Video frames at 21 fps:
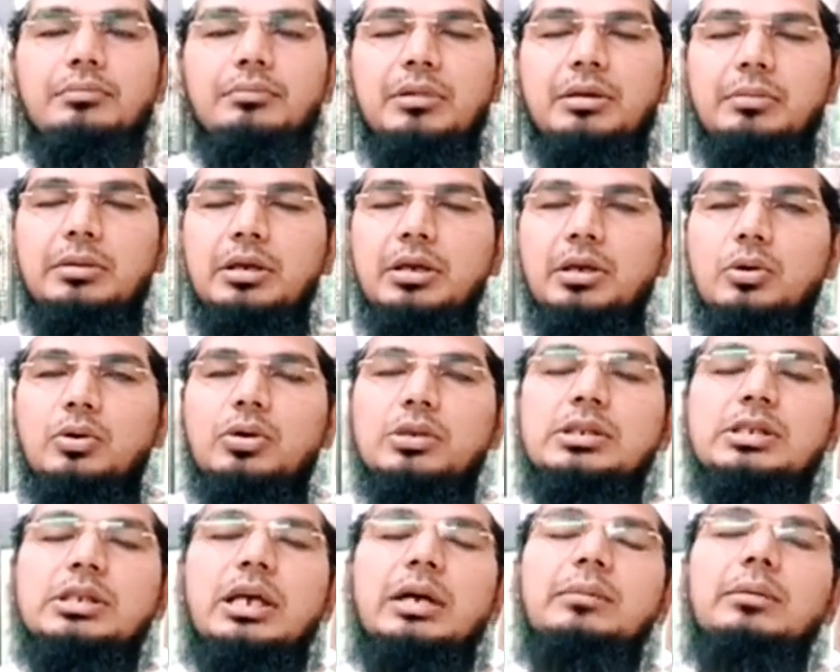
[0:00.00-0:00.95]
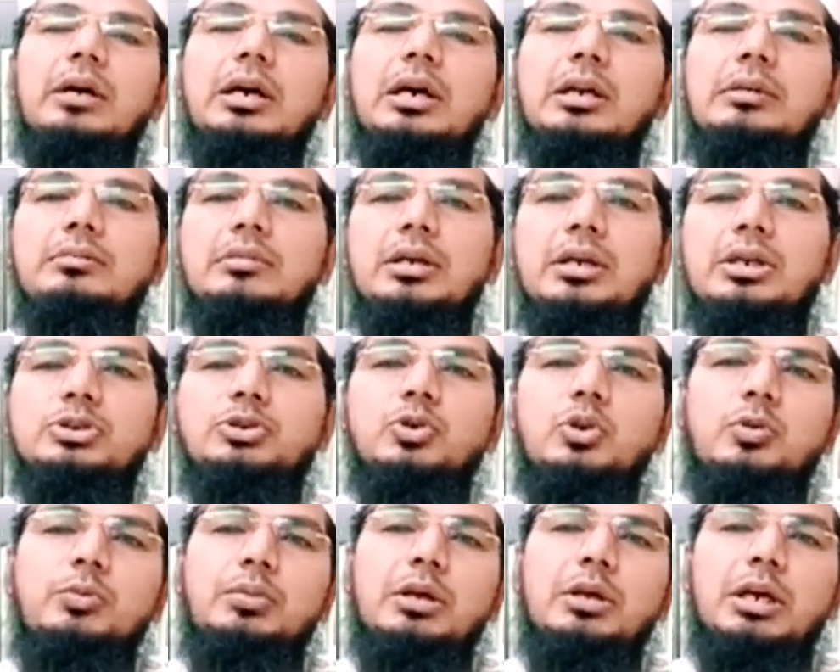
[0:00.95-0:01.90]
मबी और सामान में
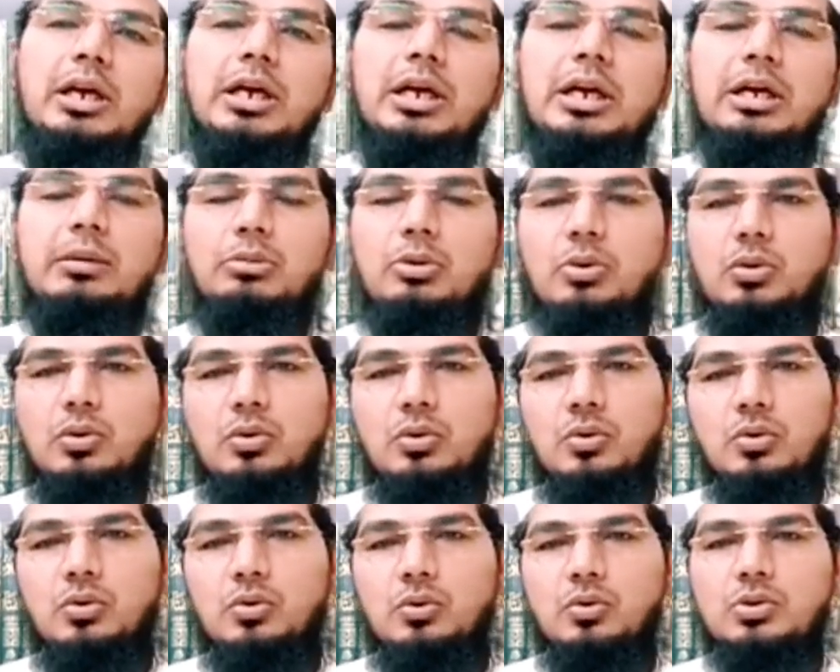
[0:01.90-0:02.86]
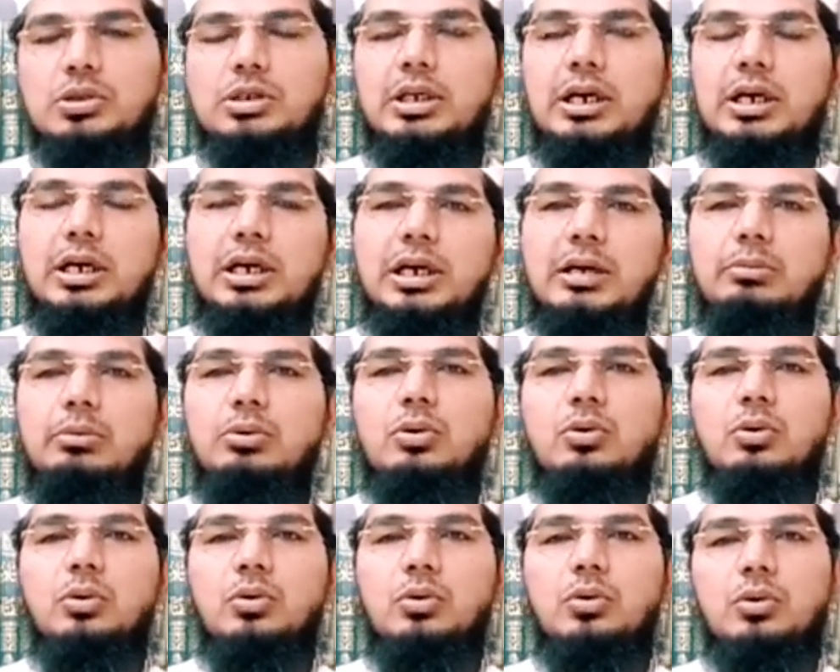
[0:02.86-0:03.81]
जो भी ऐब हो उस ऐब
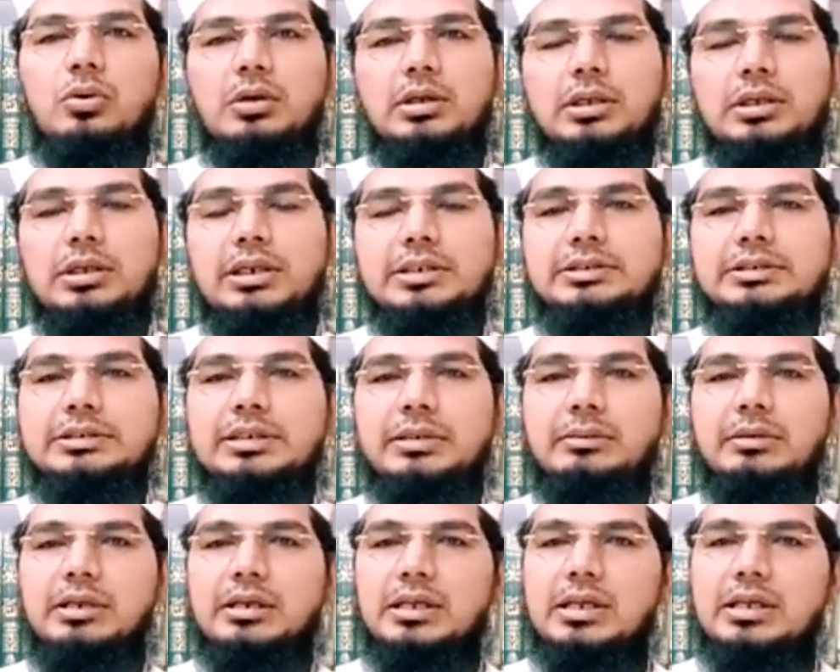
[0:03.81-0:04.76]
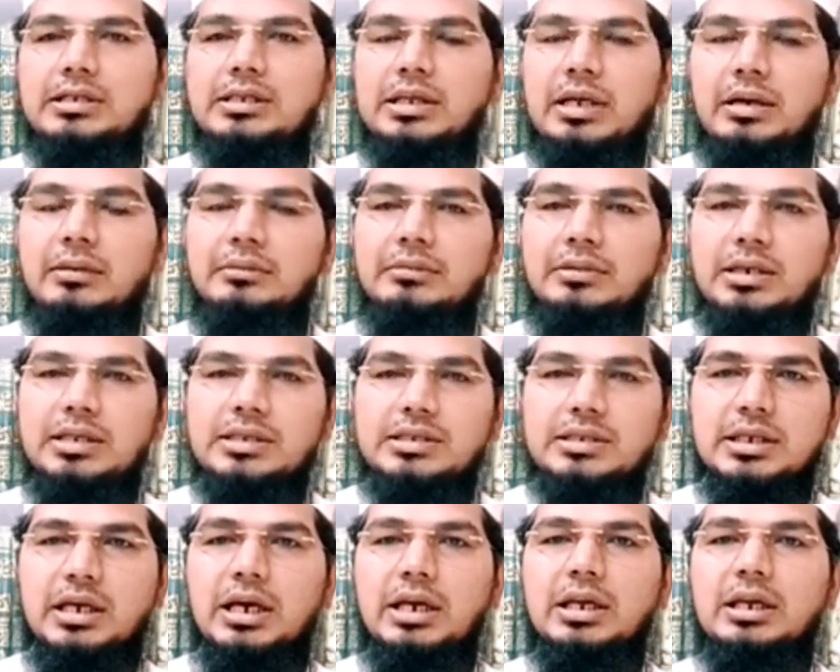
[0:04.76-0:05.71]
को कस्टमर के सामने
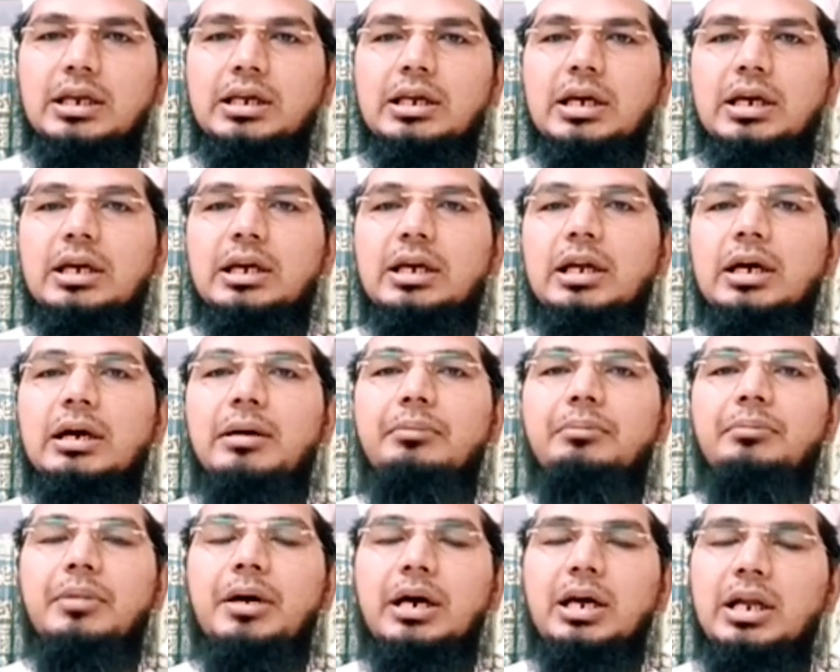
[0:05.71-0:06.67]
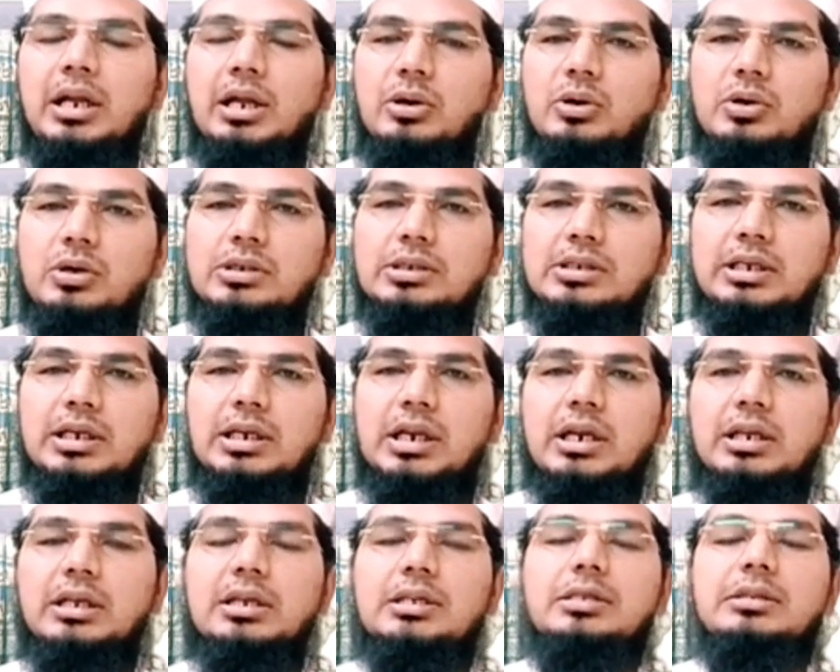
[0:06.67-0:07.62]
ज़ाहिर करना बाय और
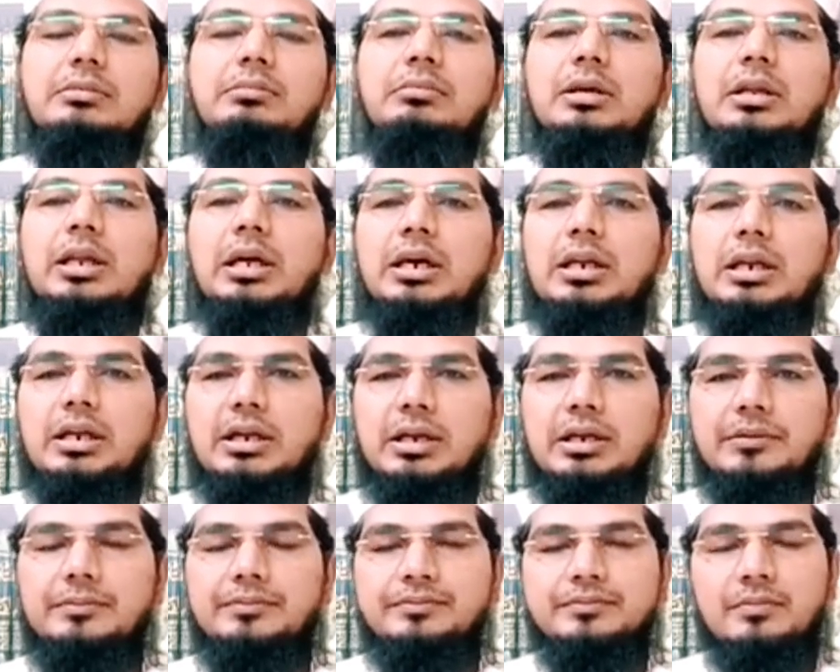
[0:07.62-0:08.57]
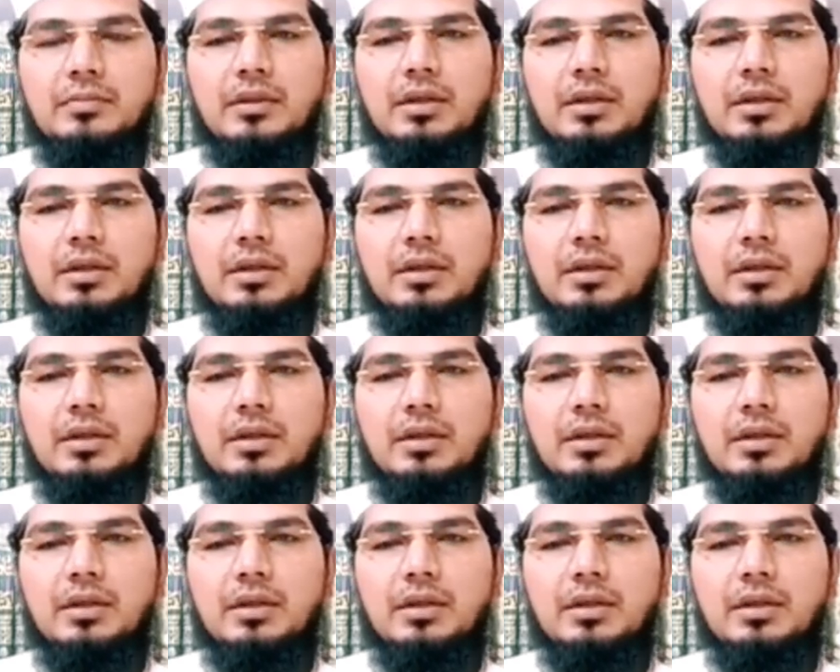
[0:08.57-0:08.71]
सेलर की ज़िम्मेदारी है